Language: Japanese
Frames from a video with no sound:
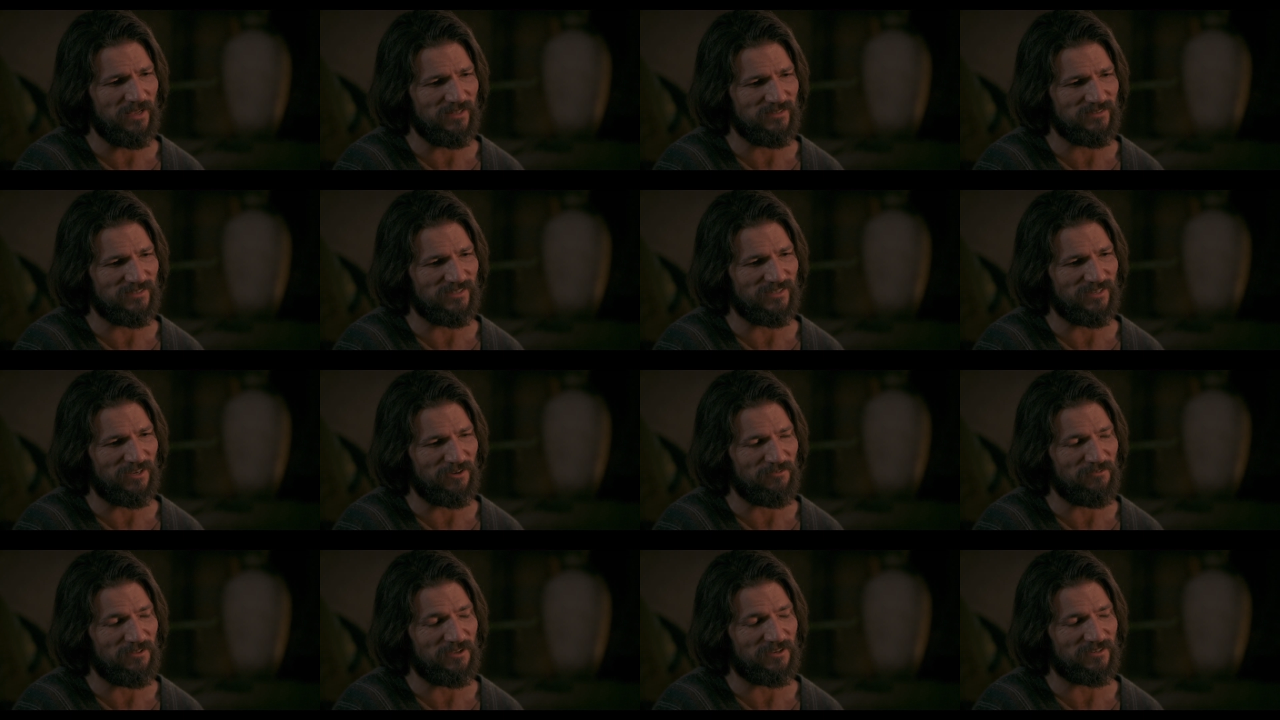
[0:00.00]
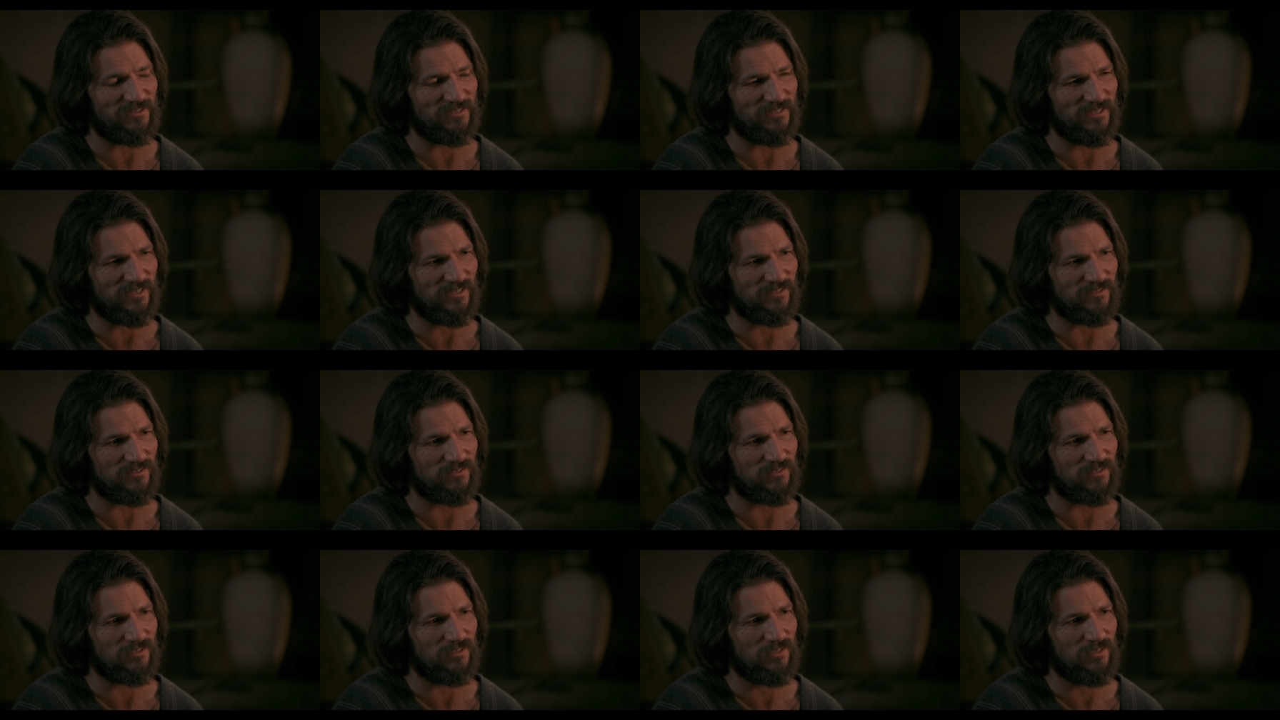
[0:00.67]
い改めて生涯
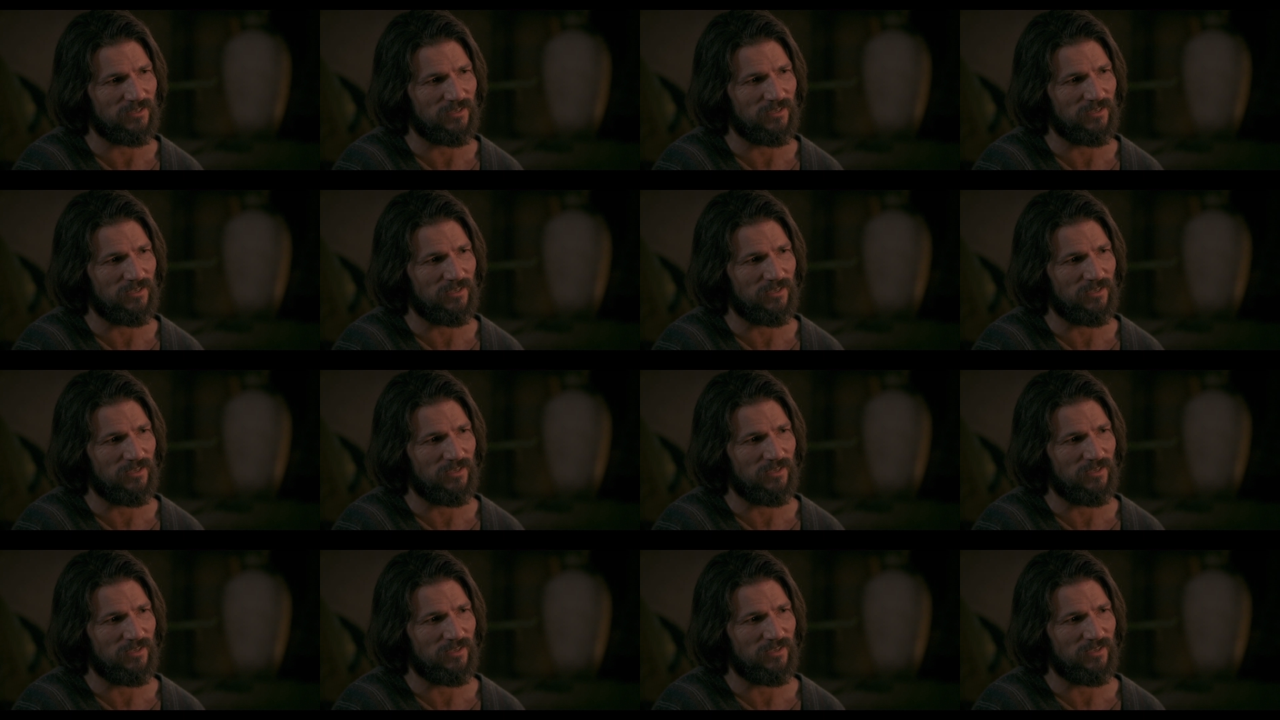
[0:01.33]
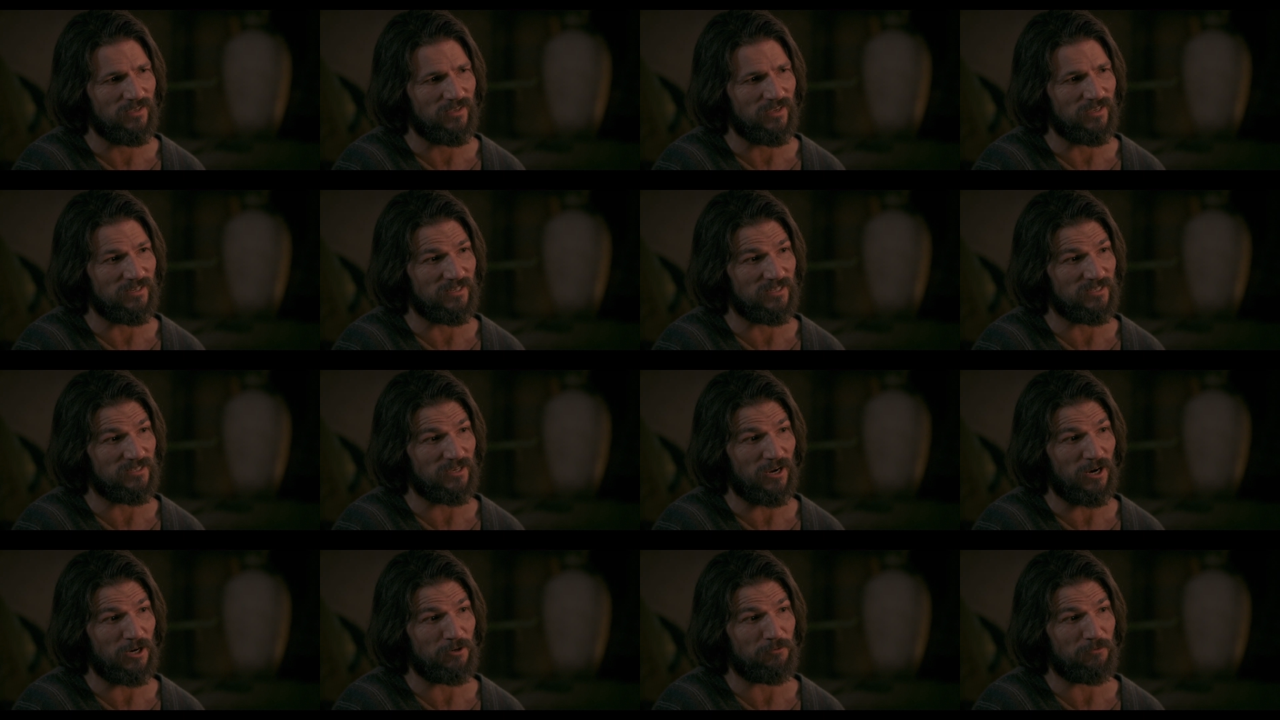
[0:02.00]
の
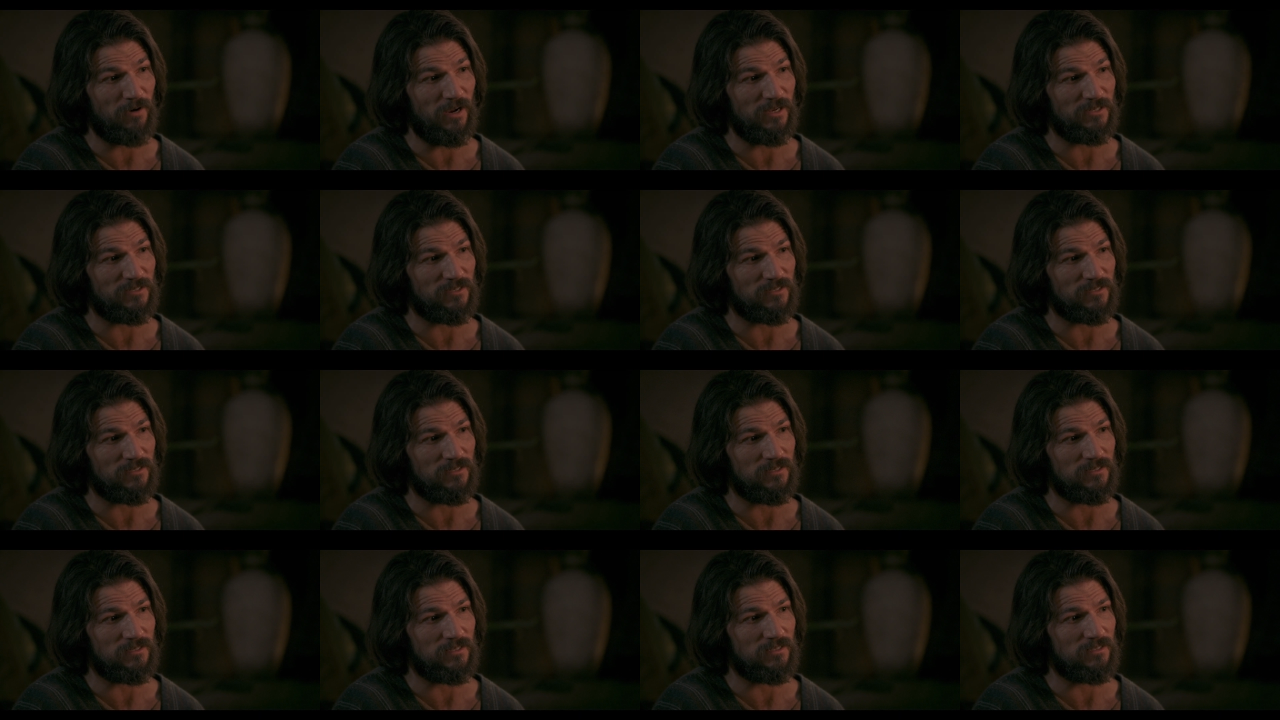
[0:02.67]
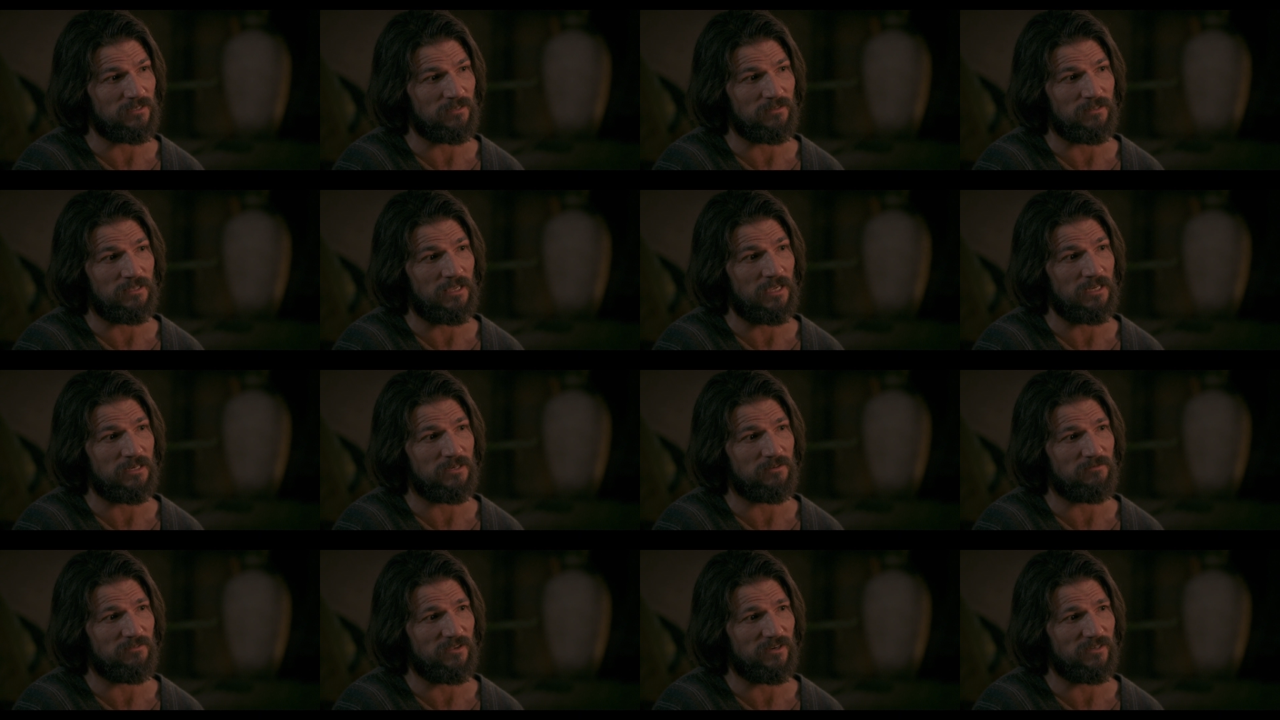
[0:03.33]
最後まで義を望む
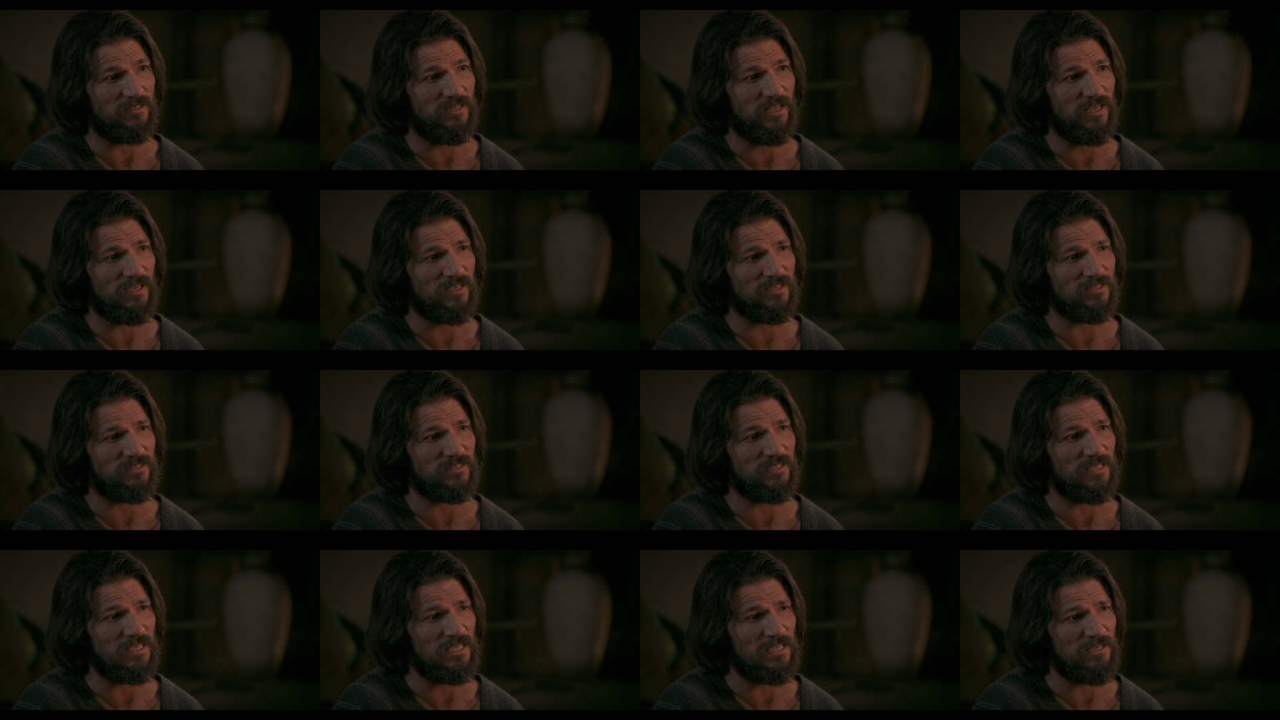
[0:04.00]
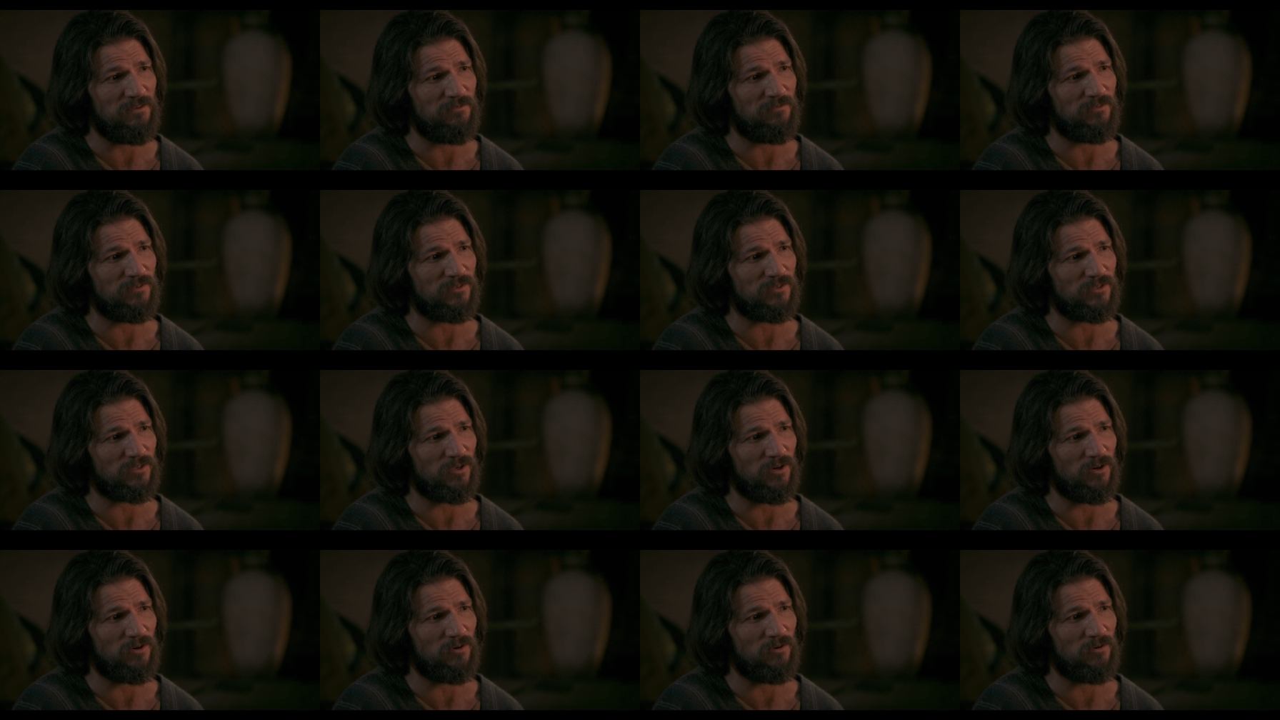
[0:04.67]
者は義にかなう
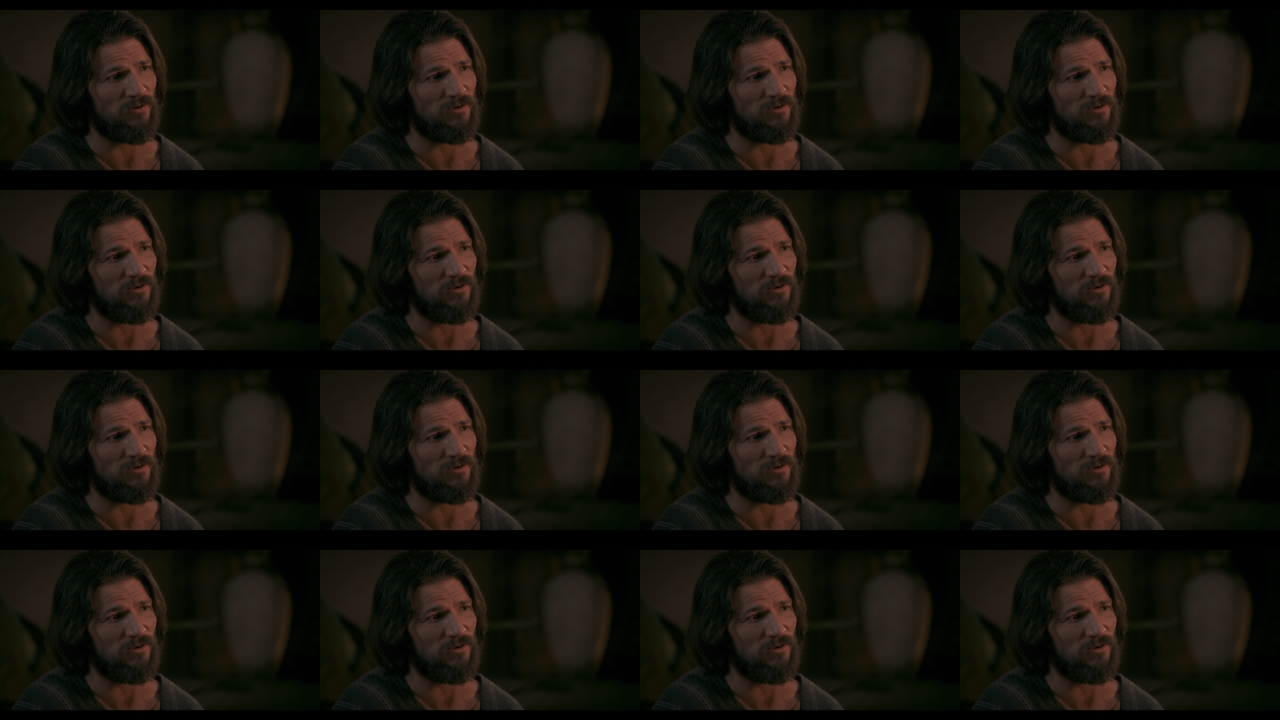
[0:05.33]
報